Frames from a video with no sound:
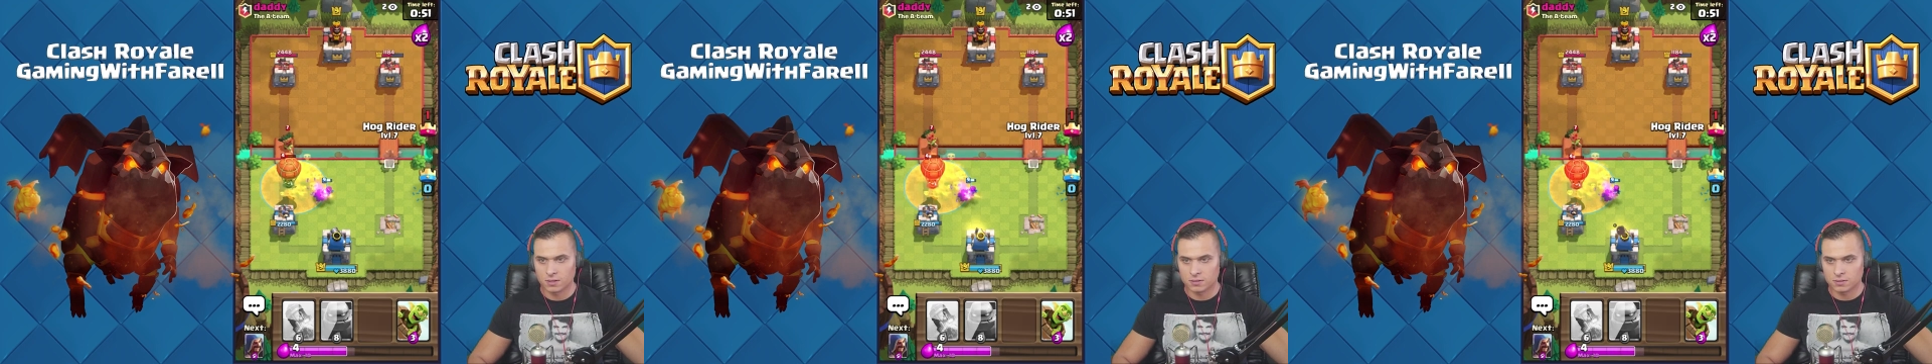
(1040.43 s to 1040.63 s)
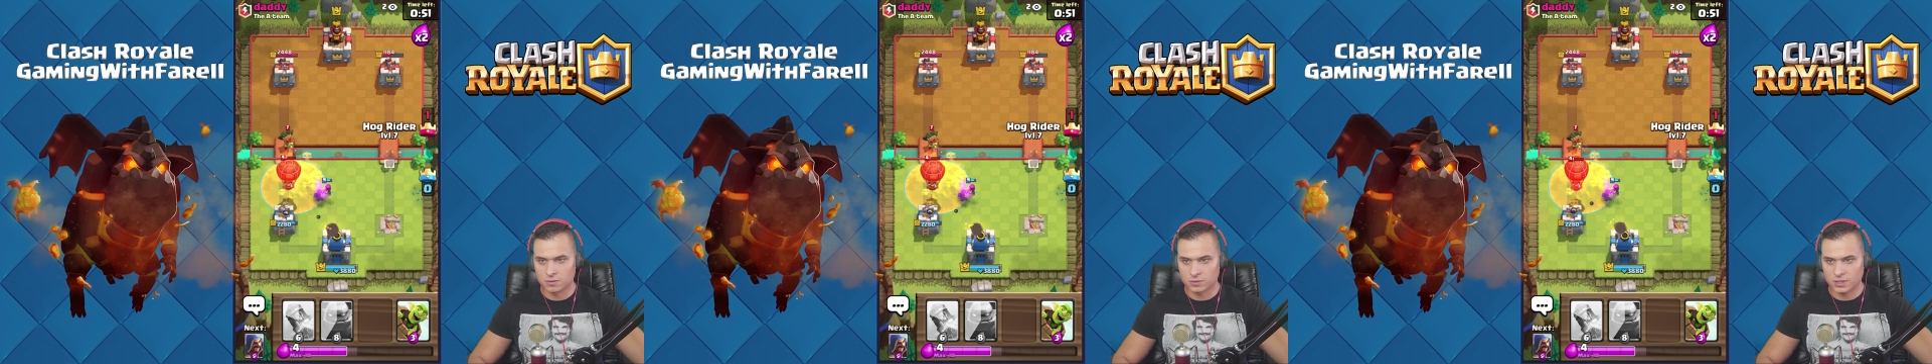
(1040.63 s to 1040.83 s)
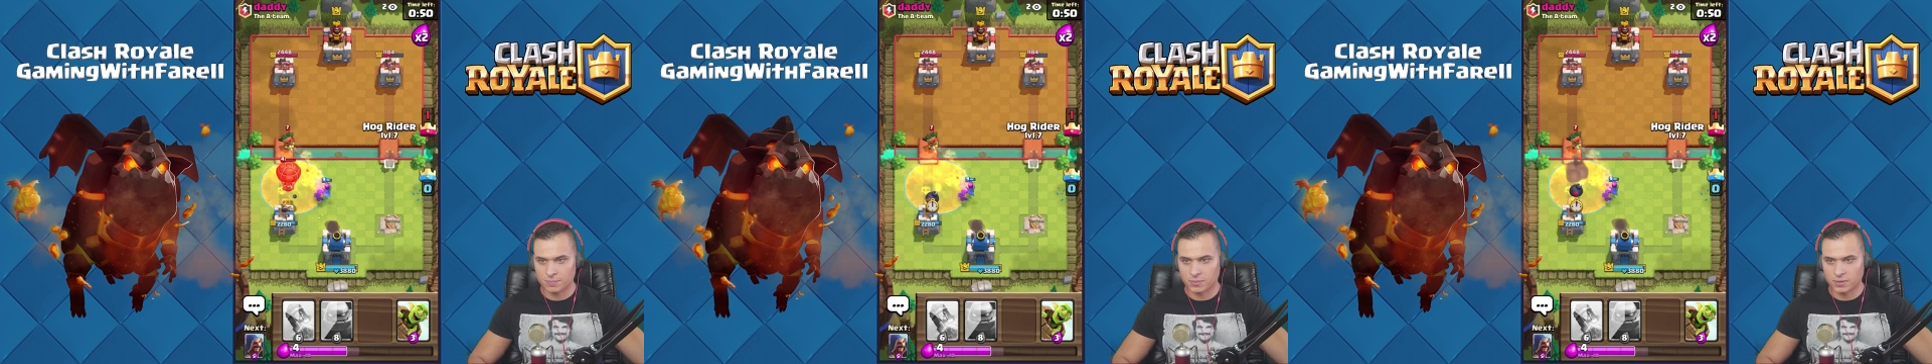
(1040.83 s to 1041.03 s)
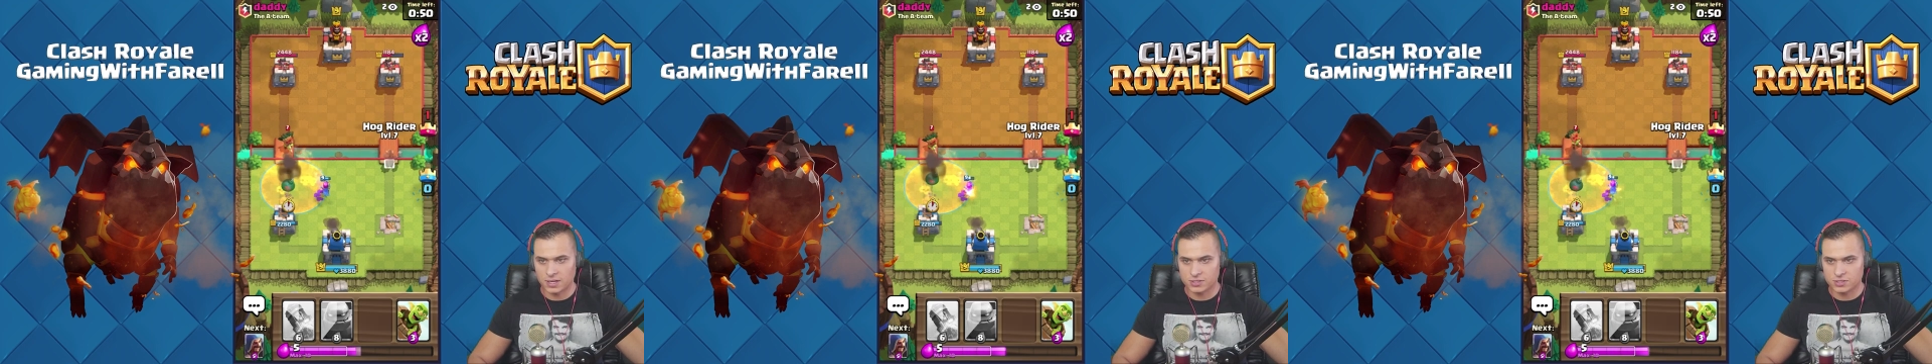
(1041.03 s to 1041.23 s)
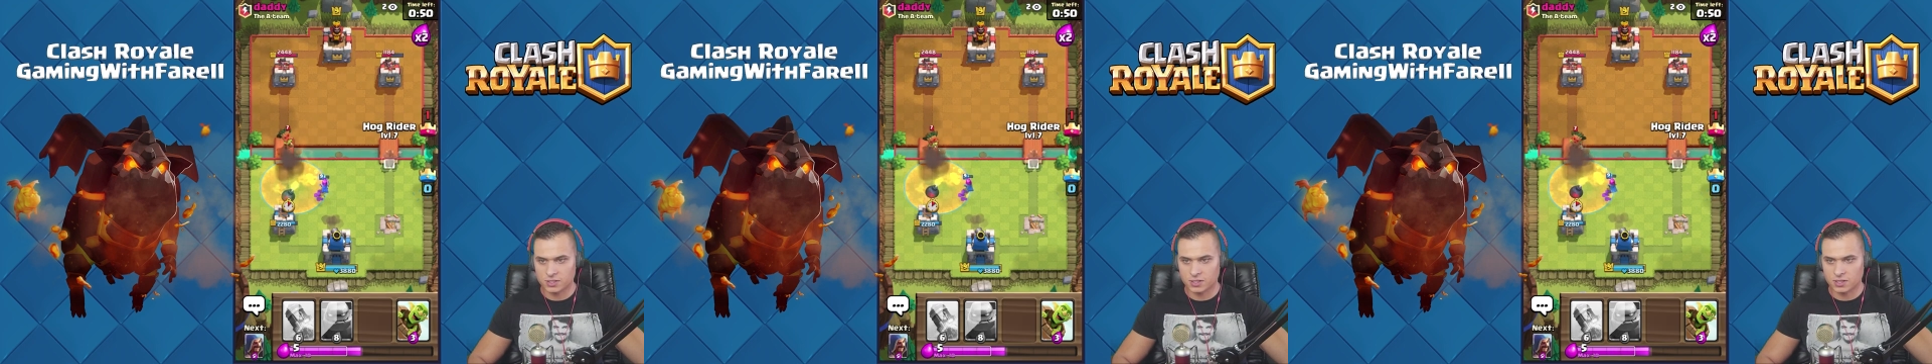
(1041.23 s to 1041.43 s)
Tutaj
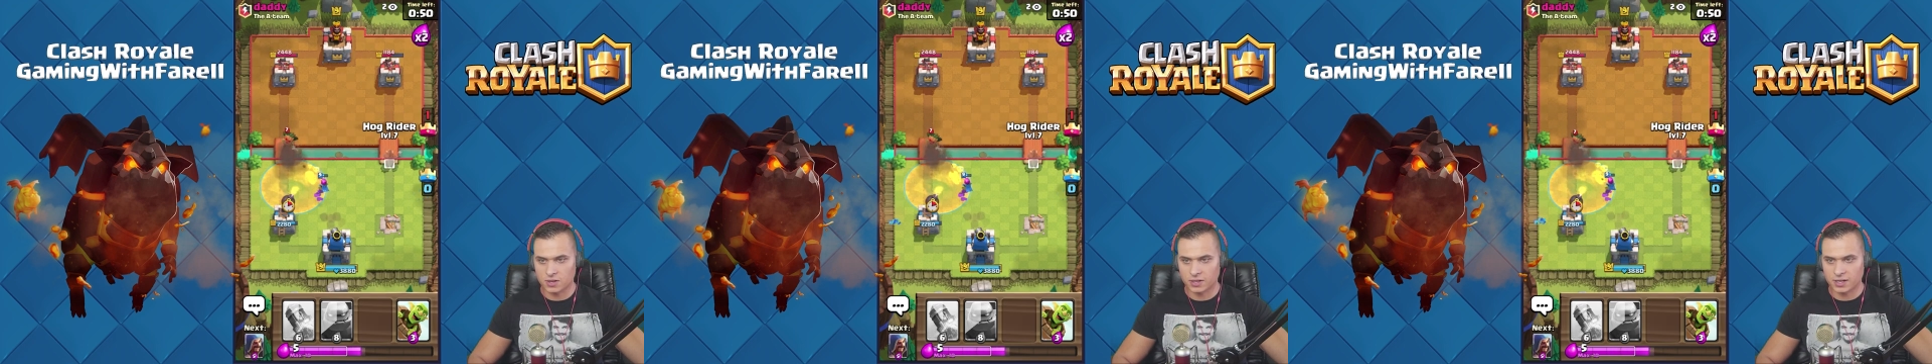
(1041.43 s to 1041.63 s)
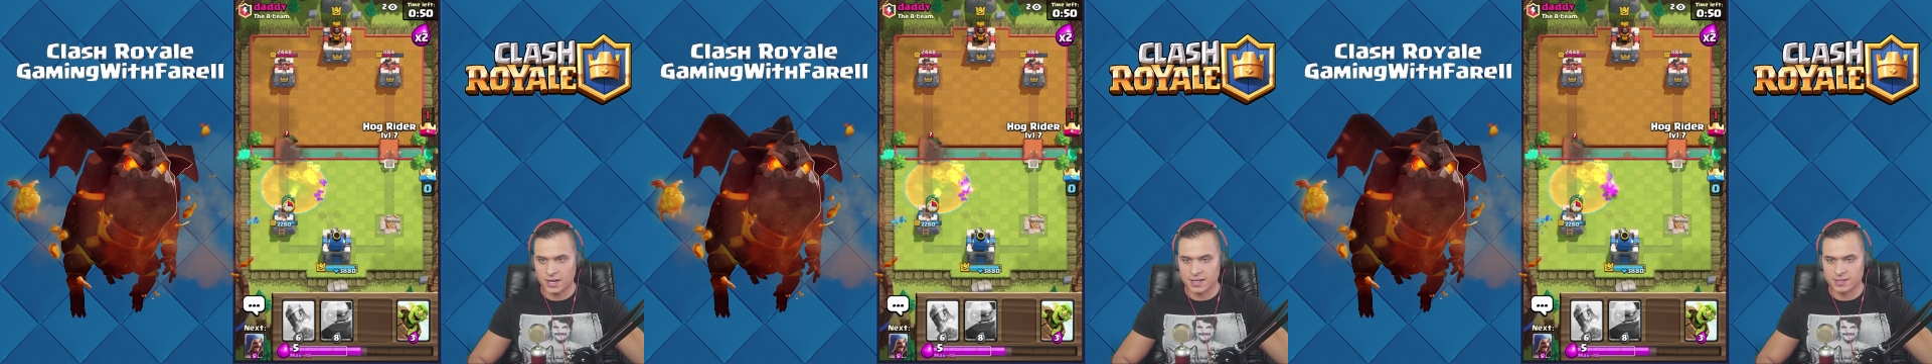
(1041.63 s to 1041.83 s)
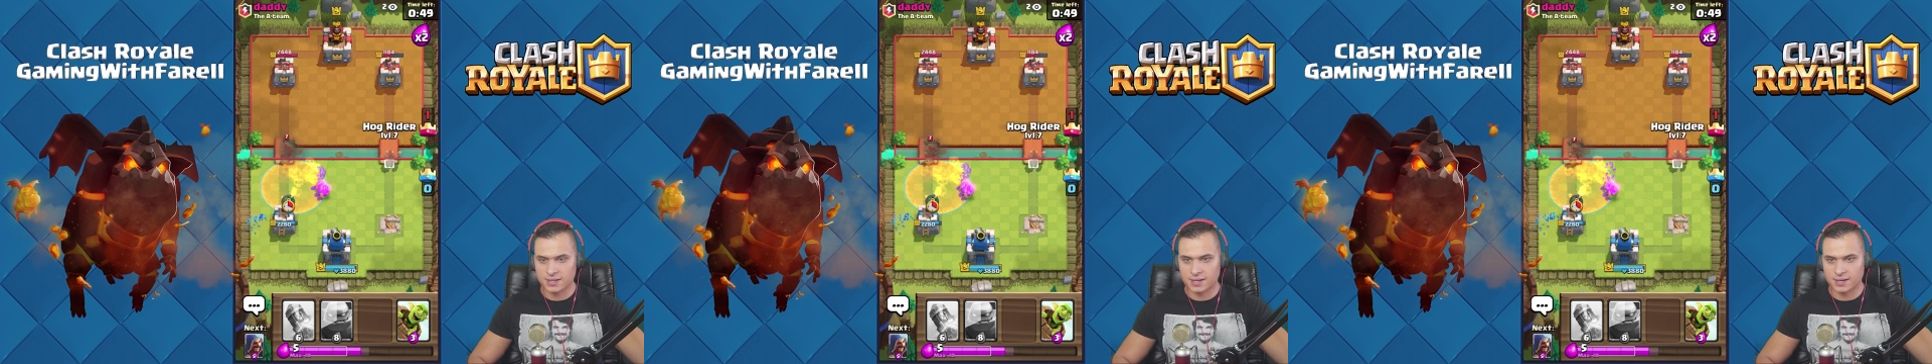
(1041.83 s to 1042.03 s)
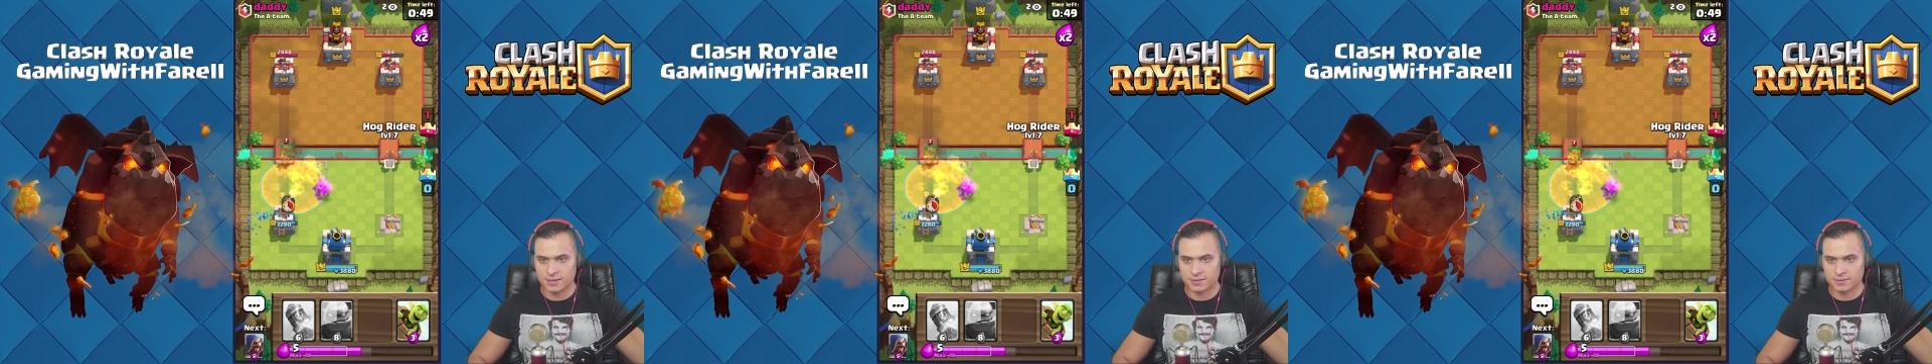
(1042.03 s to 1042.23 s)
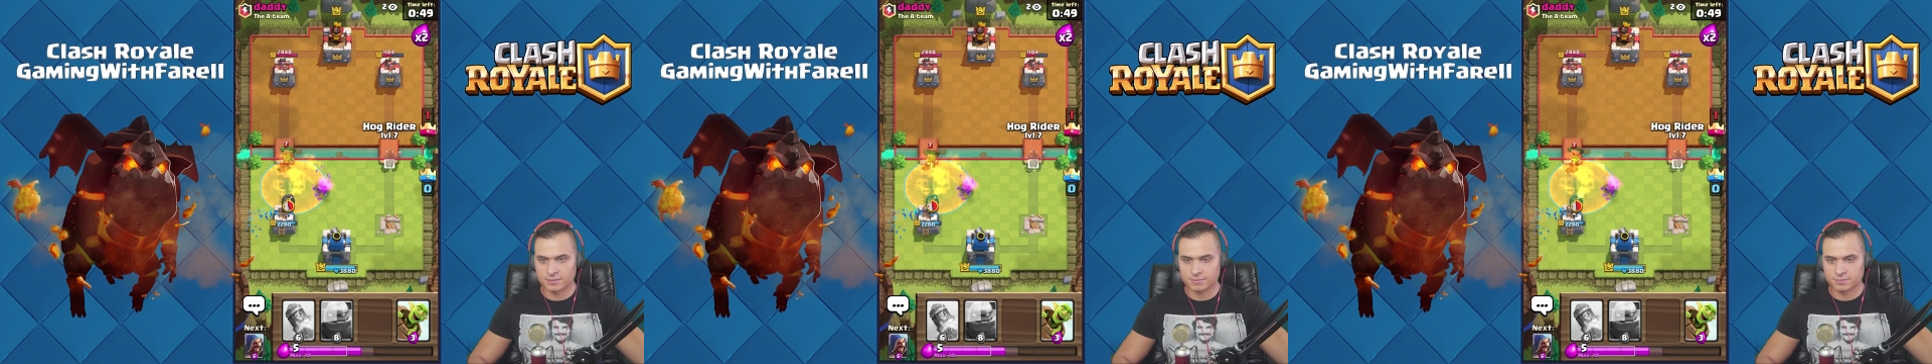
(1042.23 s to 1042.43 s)
poleci Hog Rider.
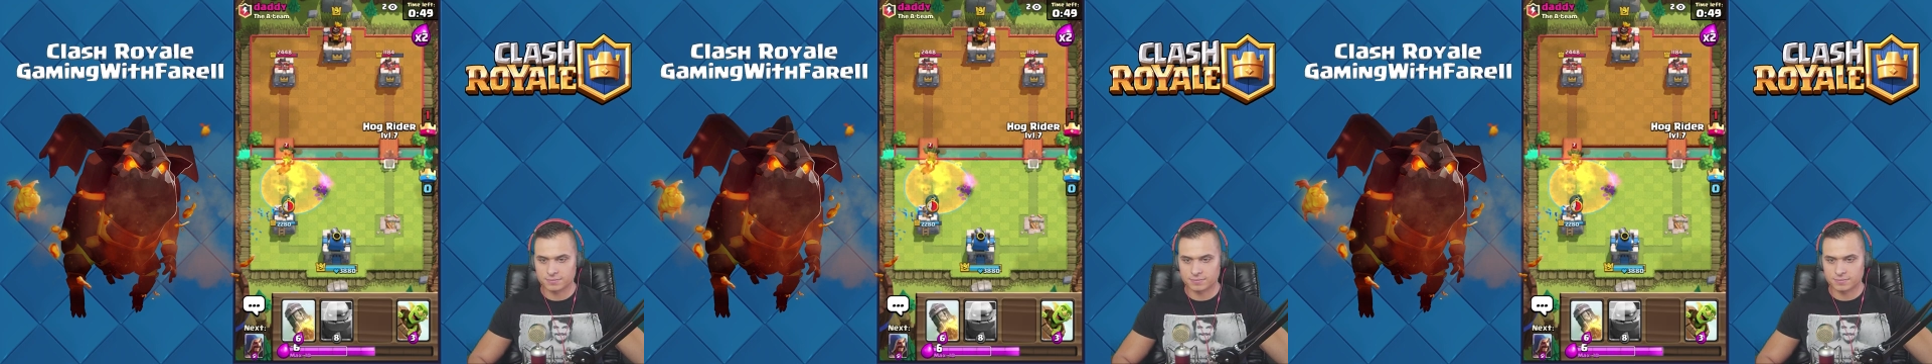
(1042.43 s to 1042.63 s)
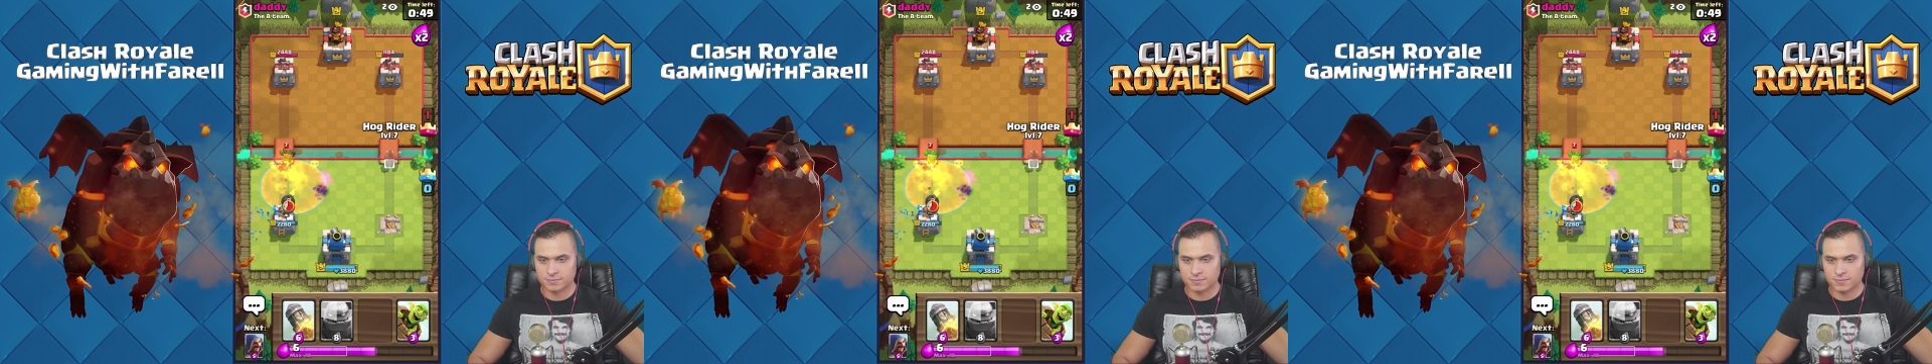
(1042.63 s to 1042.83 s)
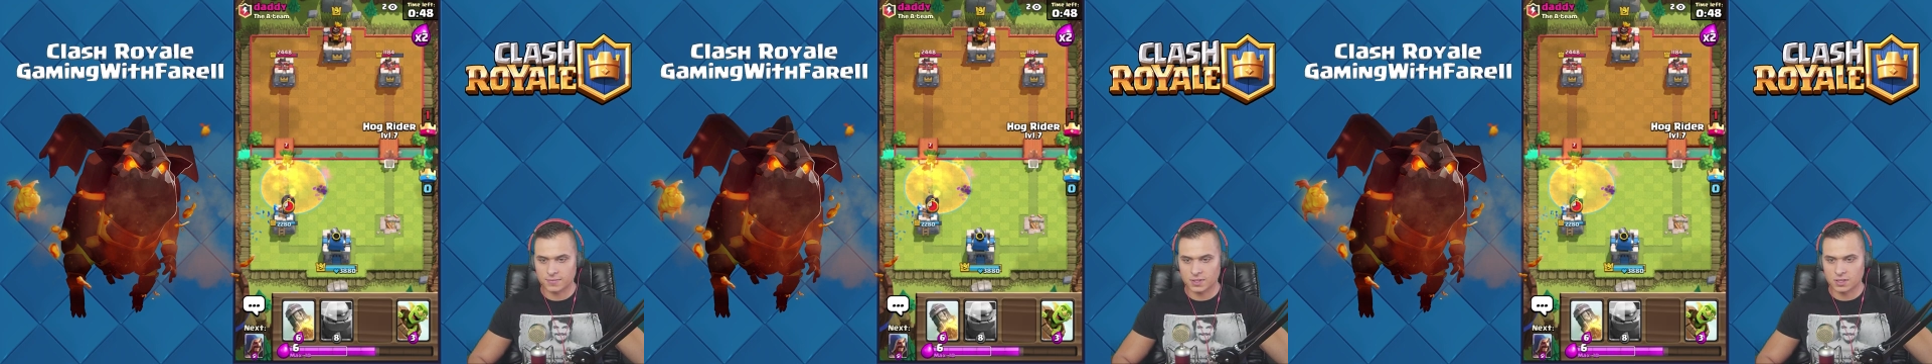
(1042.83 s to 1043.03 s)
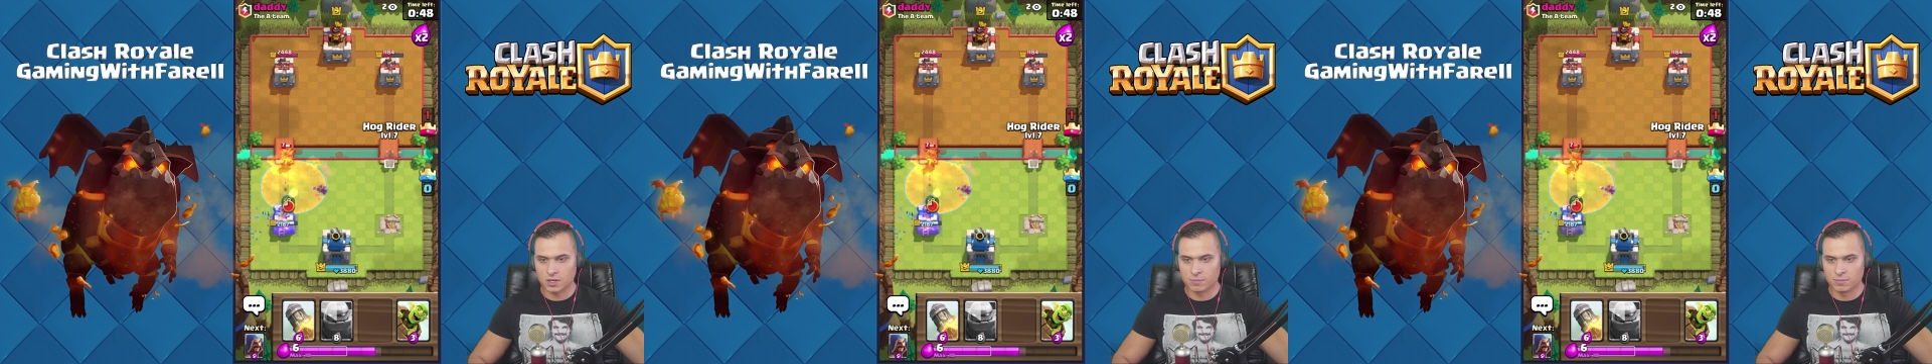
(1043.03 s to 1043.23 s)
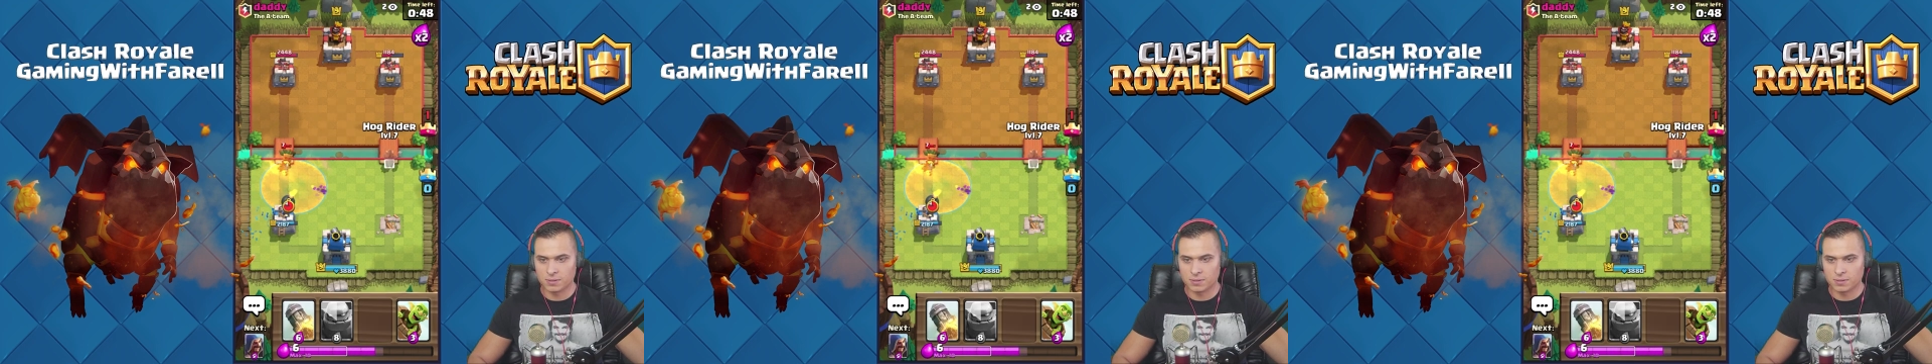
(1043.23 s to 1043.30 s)
Goblin